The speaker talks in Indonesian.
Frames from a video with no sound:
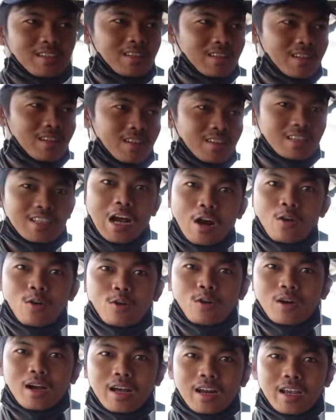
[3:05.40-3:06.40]
uh, jauh
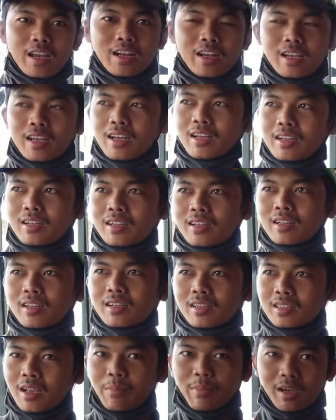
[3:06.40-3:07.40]
hari ini ya
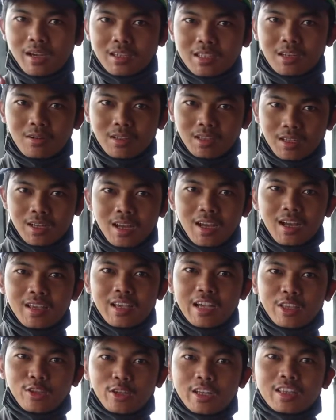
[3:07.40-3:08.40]
sampai ke Jawa Tengah
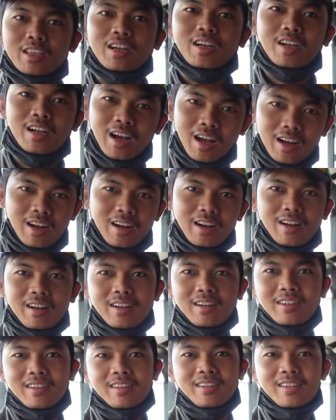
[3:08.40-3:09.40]
yaitu di Tegal.
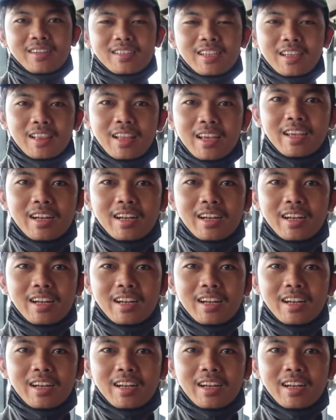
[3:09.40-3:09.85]
selain